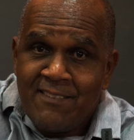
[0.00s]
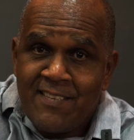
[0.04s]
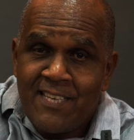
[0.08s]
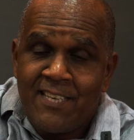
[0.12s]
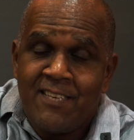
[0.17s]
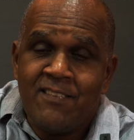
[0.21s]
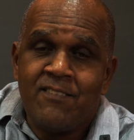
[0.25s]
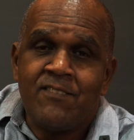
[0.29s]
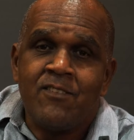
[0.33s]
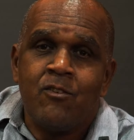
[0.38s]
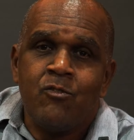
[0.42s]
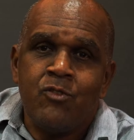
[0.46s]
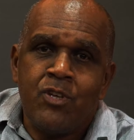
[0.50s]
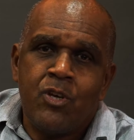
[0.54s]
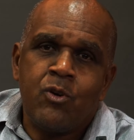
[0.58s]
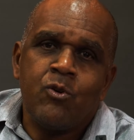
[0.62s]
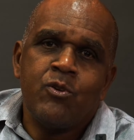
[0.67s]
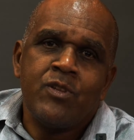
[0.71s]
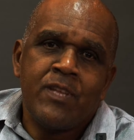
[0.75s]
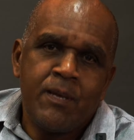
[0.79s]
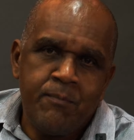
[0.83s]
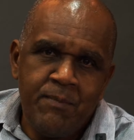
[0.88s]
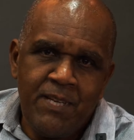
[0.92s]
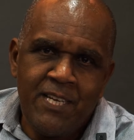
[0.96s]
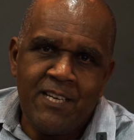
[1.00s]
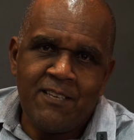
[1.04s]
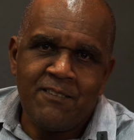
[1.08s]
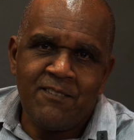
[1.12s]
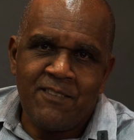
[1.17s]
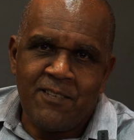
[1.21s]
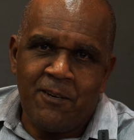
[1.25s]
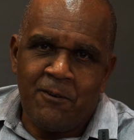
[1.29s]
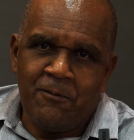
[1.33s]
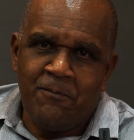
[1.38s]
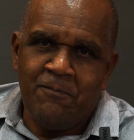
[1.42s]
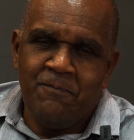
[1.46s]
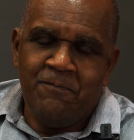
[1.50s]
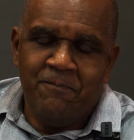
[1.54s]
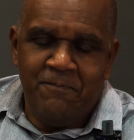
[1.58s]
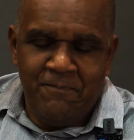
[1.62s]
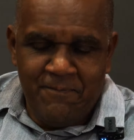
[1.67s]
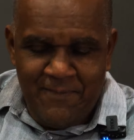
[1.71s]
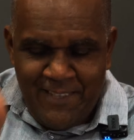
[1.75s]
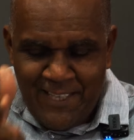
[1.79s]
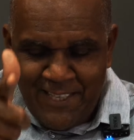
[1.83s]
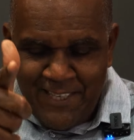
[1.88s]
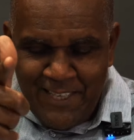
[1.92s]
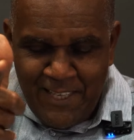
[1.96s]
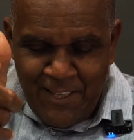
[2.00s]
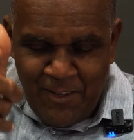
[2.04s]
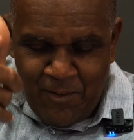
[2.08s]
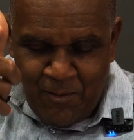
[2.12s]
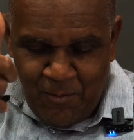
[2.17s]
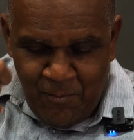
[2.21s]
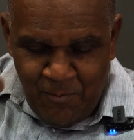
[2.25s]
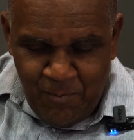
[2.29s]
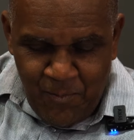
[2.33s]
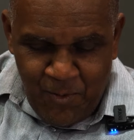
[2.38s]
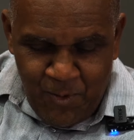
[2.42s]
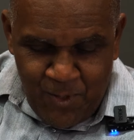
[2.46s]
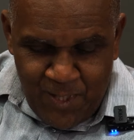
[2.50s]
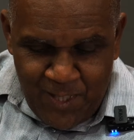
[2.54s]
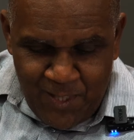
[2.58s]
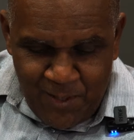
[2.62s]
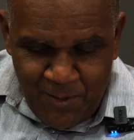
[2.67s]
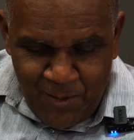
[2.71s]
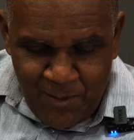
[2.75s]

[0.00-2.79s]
essa questão de contaminação. Danilo, boa,